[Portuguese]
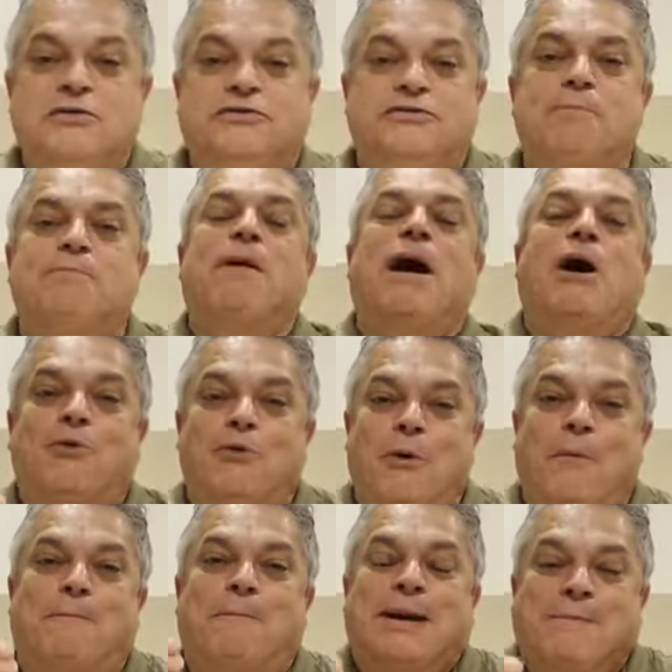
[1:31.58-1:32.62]
Você
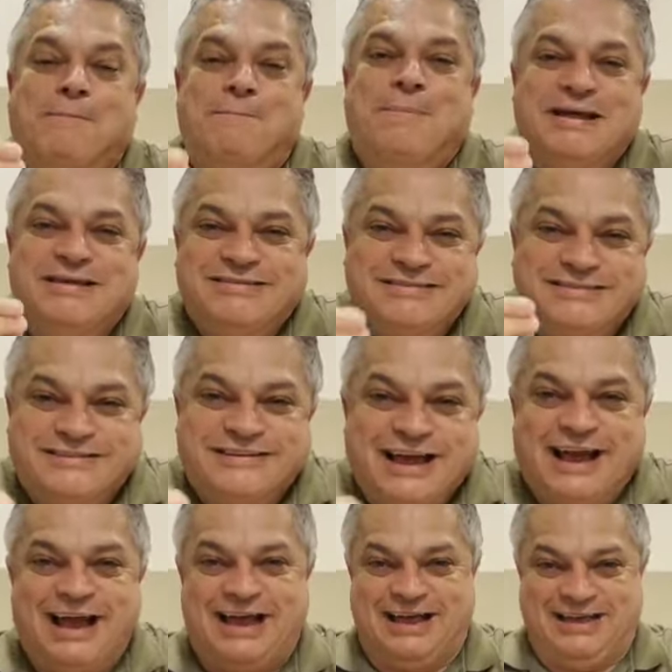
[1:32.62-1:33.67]
parou para
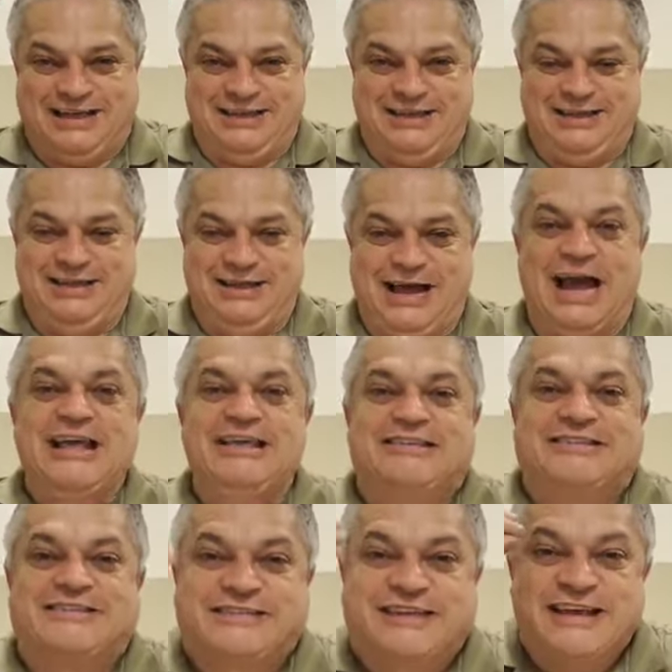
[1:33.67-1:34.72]
pensar a
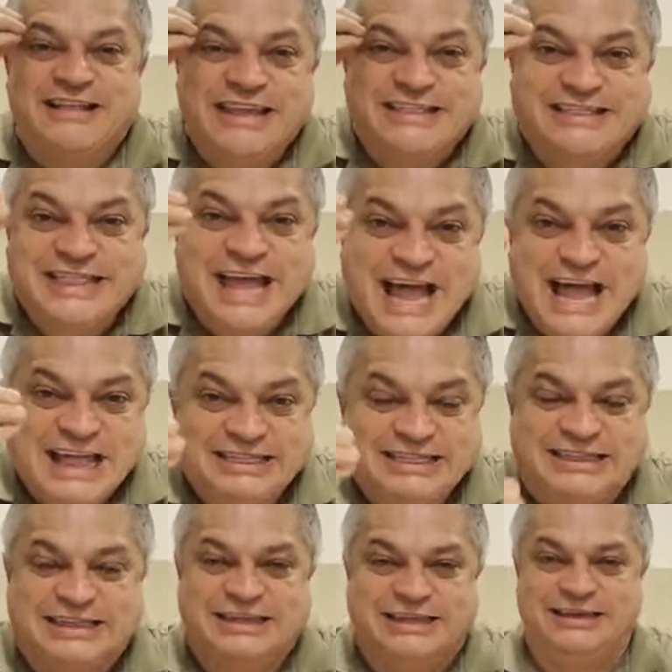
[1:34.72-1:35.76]

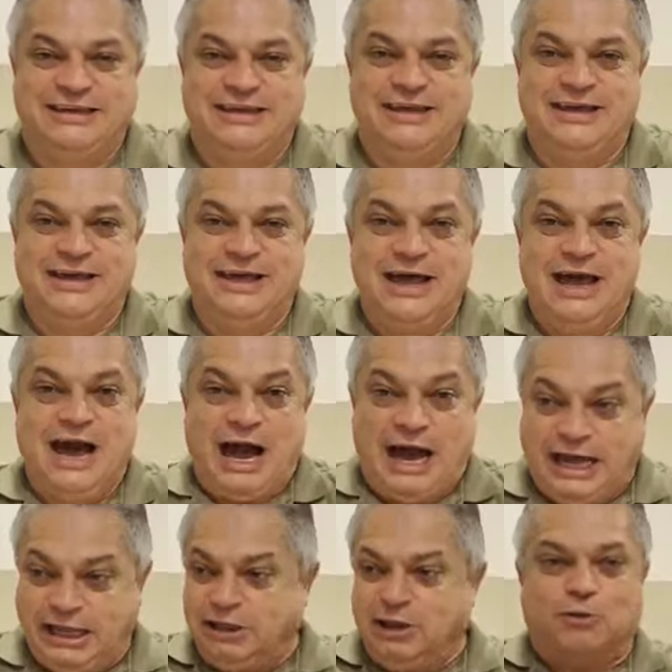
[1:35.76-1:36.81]
insanidade? A
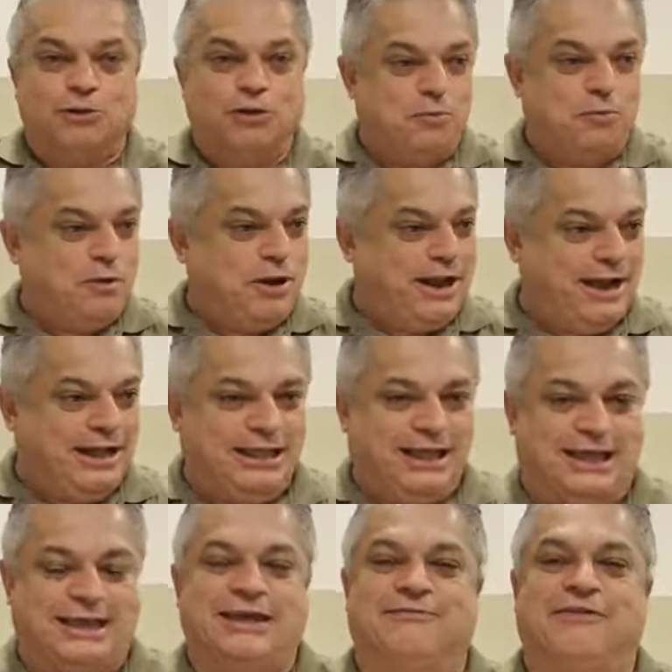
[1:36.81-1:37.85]
Rede Globo é
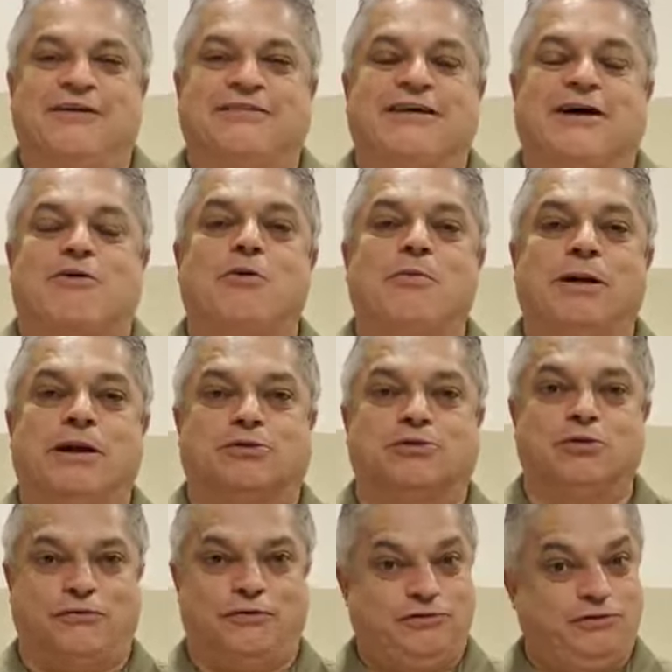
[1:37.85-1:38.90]
ela que faz a
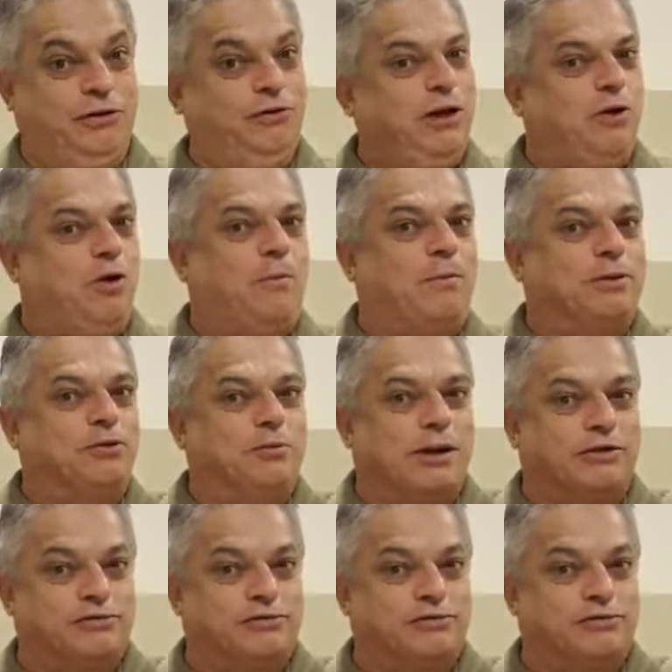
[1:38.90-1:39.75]
cobertura oficial da Copa do